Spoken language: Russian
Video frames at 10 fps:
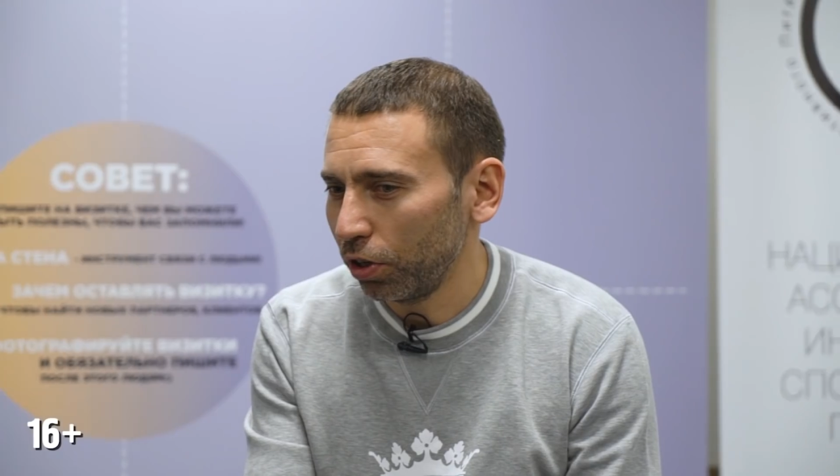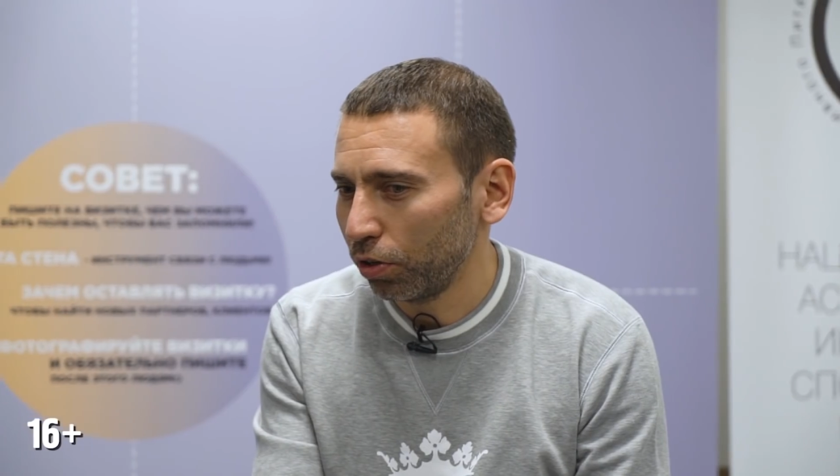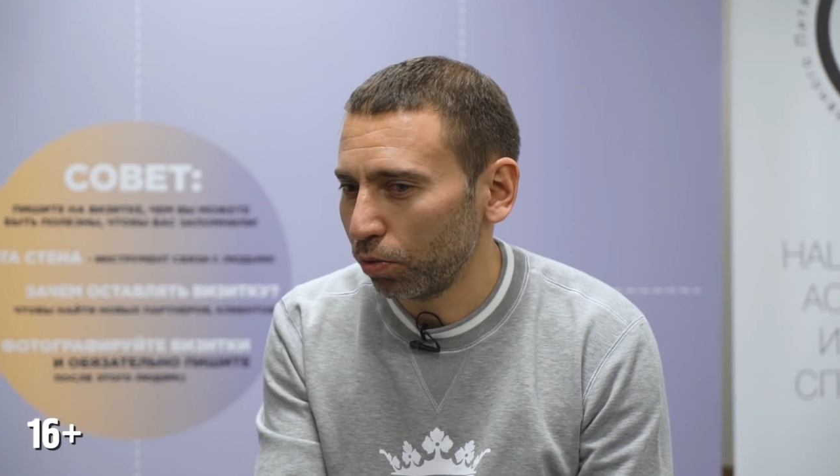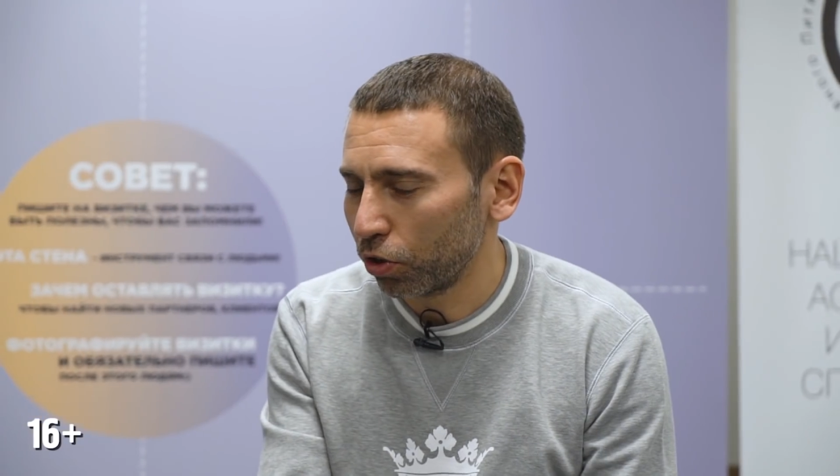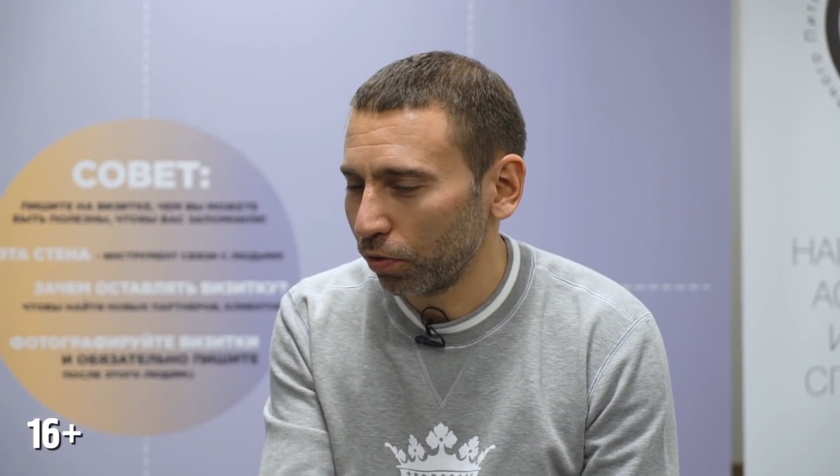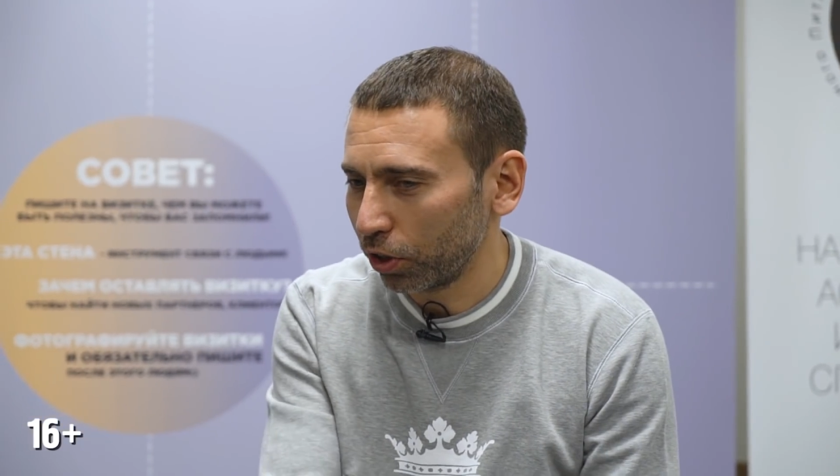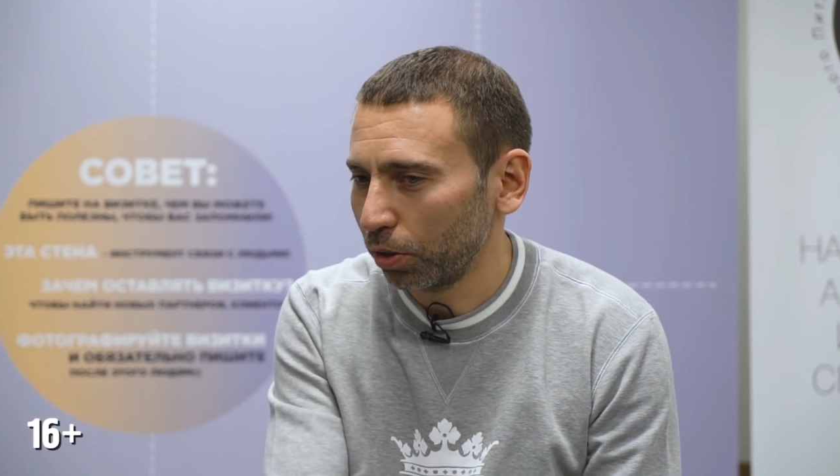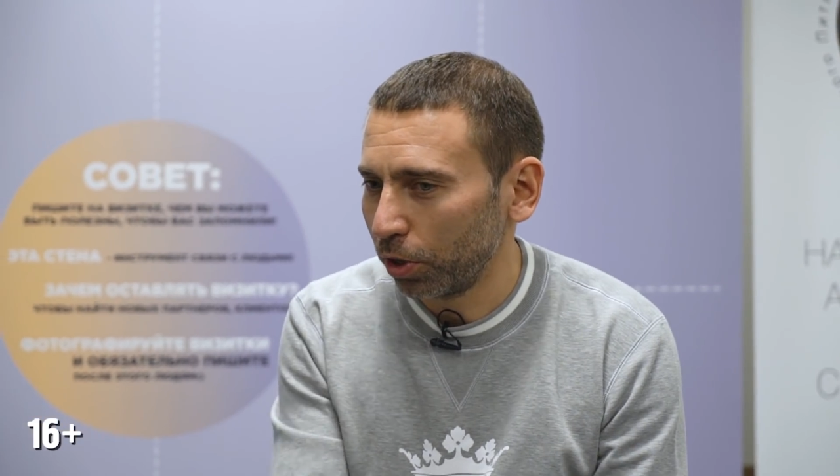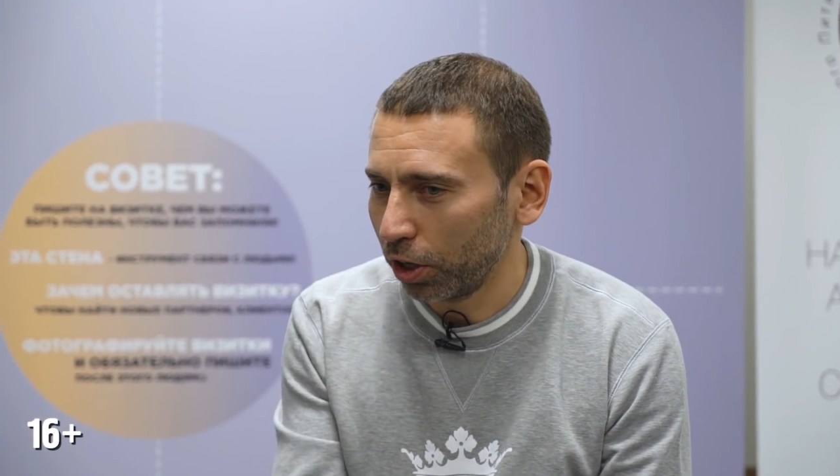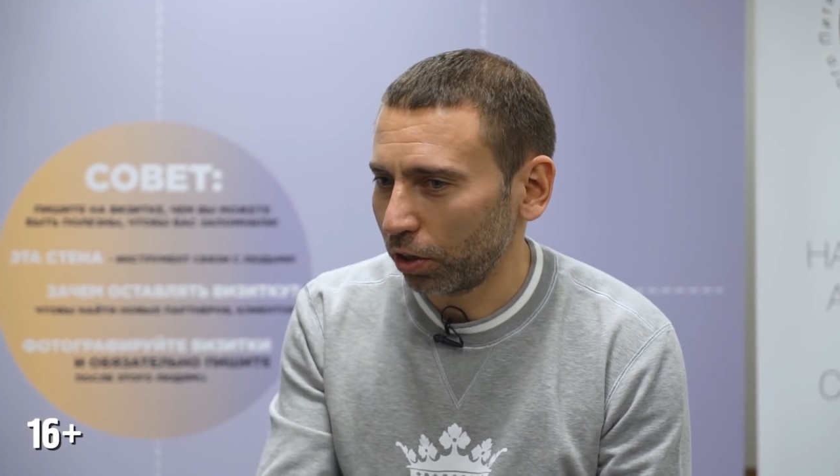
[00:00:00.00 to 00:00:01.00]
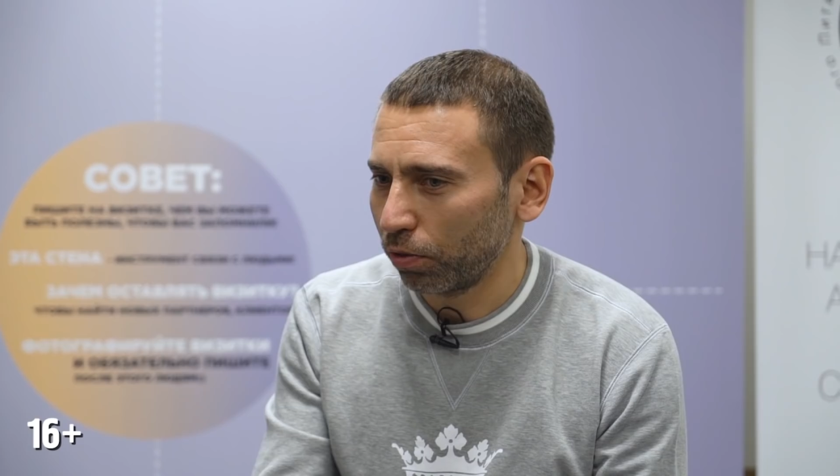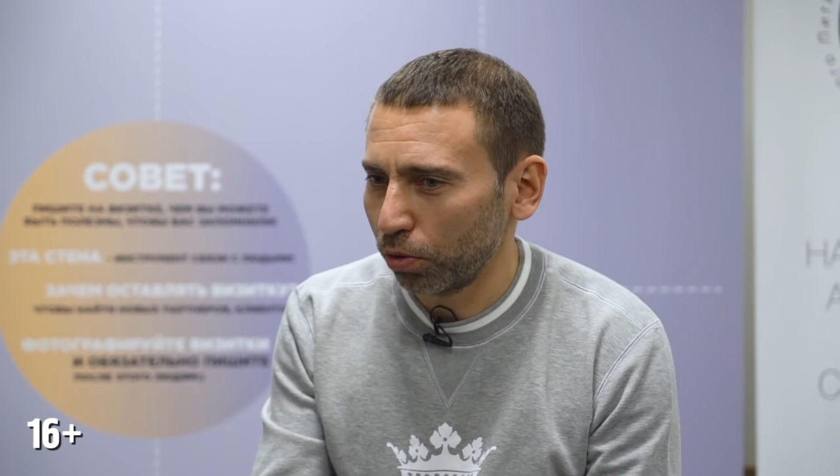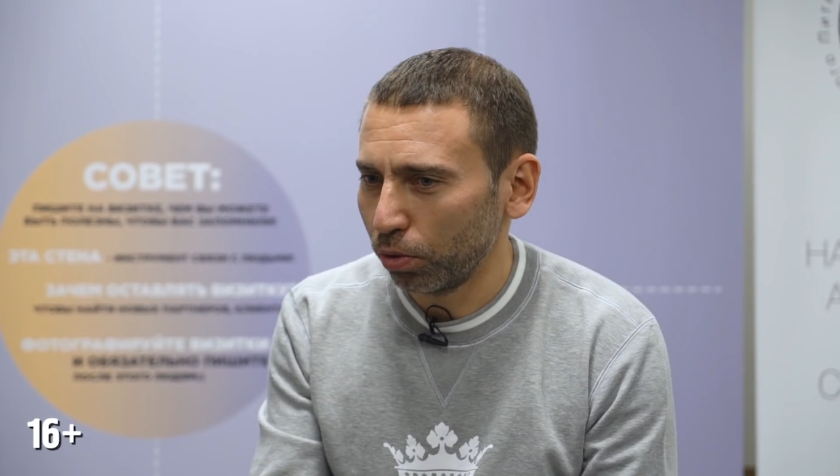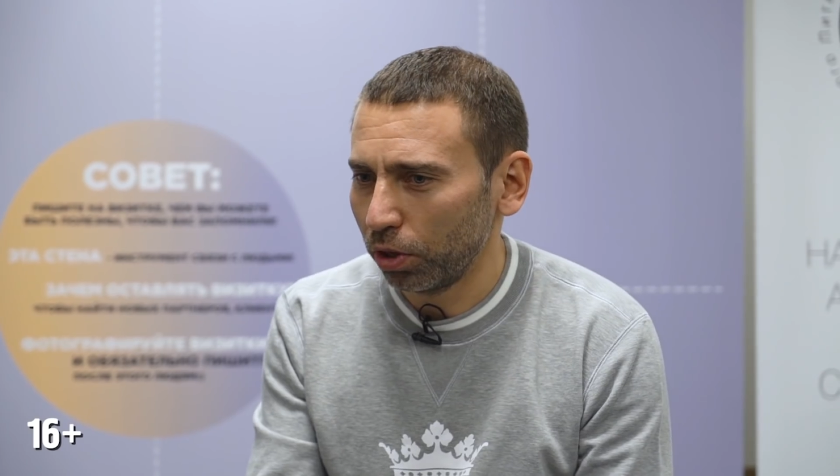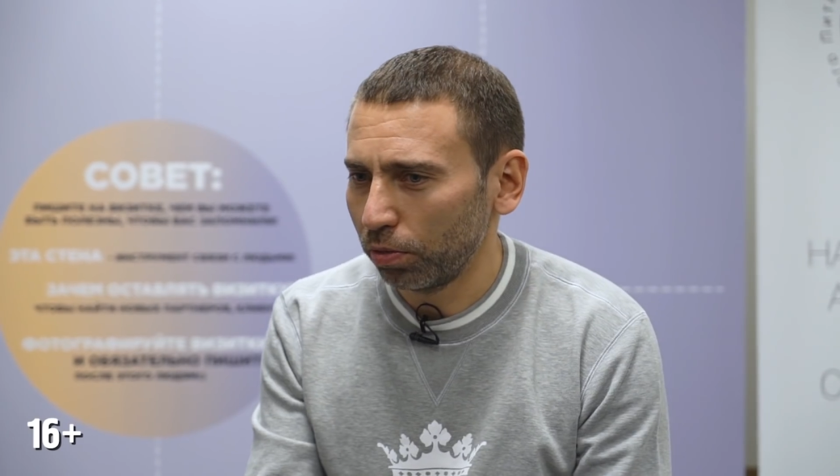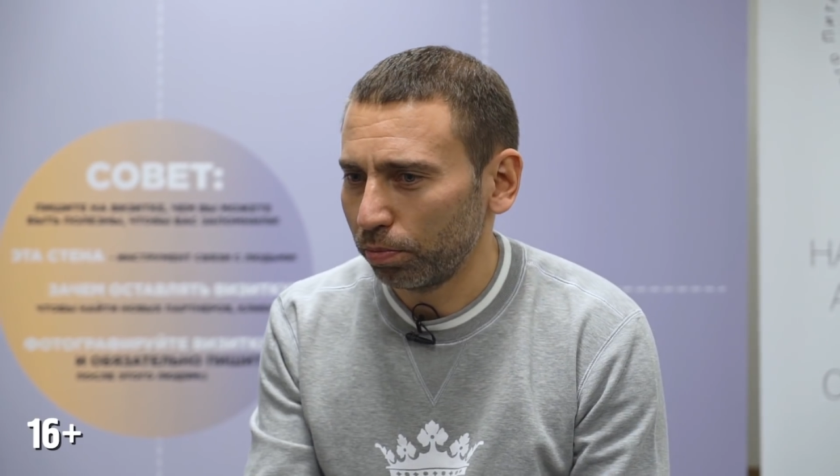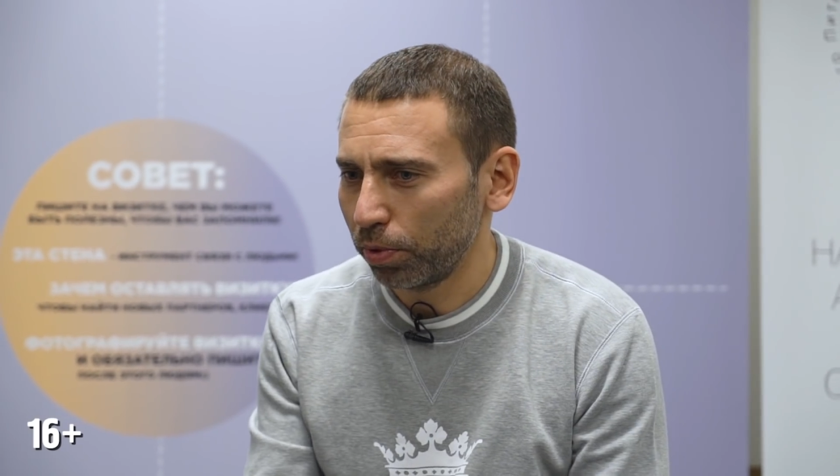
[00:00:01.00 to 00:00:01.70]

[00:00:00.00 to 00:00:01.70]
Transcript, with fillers: и уже в октябре этого года,